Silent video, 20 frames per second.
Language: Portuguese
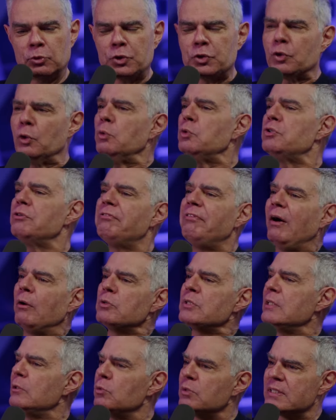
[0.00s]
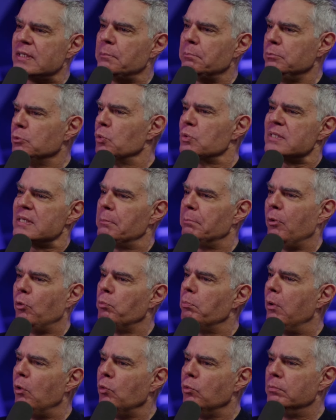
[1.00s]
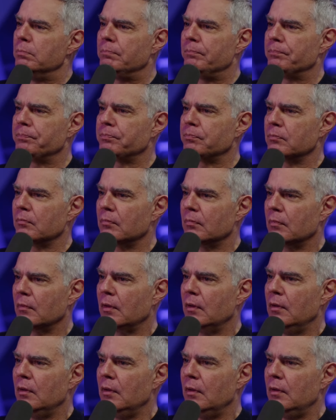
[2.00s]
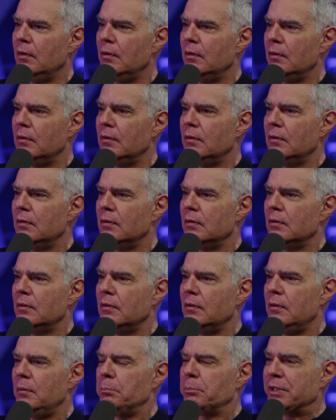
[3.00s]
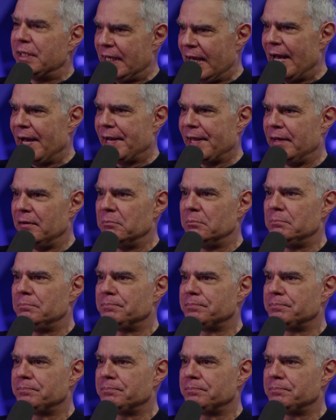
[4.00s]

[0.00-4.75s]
sonho de valsa não ser, não ser bombom? Não é mais, né? Que era?